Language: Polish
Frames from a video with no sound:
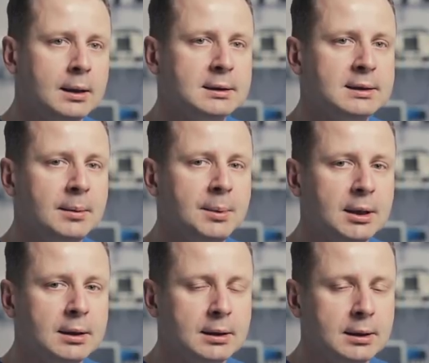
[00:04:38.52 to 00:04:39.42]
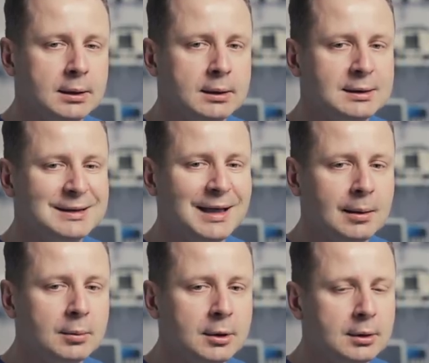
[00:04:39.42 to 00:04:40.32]
Zabieg e,
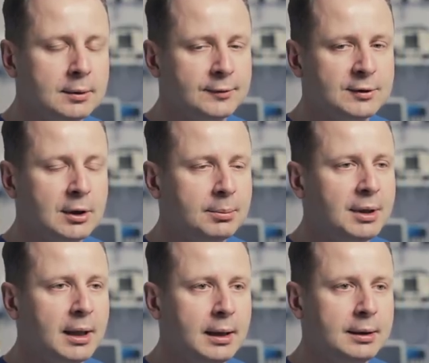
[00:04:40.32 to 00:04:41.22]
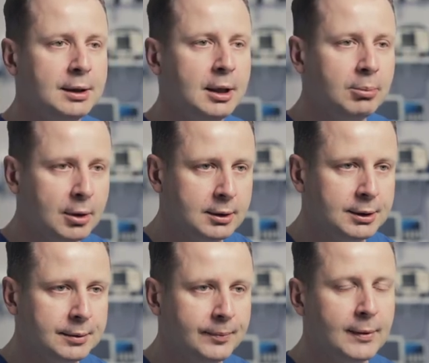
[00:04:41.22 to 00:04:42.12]
sam w sobie nie
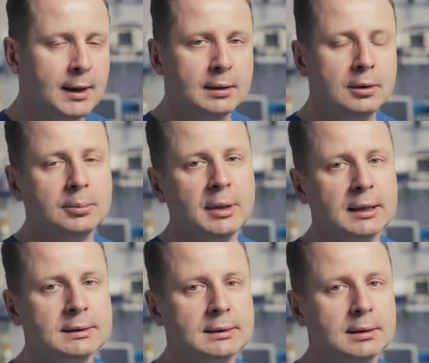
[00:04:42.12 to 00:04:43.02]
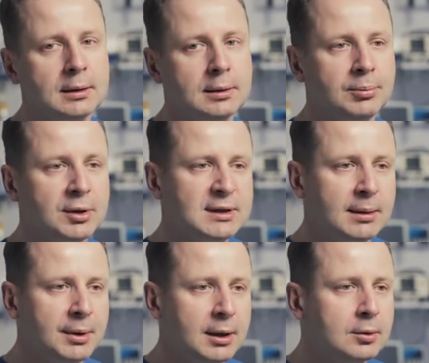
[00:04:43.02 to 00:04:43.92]
boli, natomiast e, po
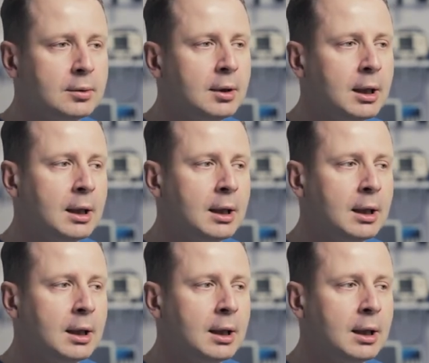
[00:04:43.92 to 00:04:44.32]
zabiegu